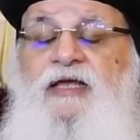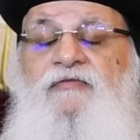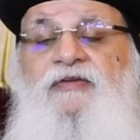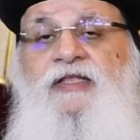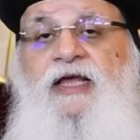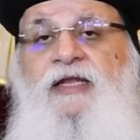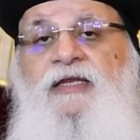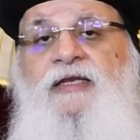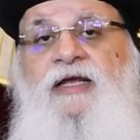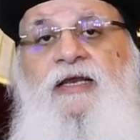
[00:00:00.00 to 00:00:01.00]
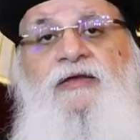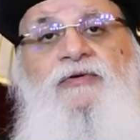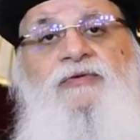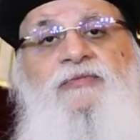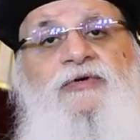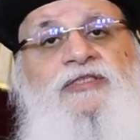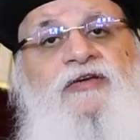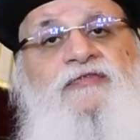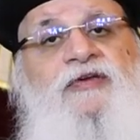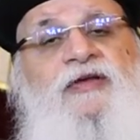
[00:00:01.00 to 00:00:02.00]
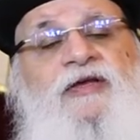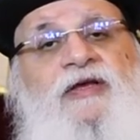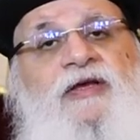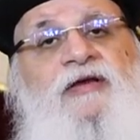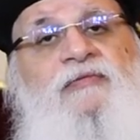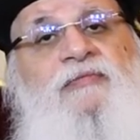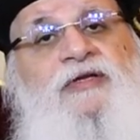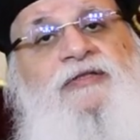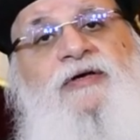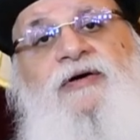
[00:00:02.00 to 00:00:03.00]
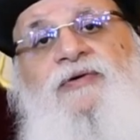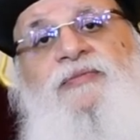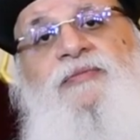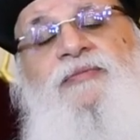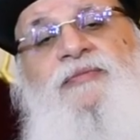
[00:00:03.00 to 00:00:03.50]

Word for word: فتحنن عليهم وشفى مرضاهم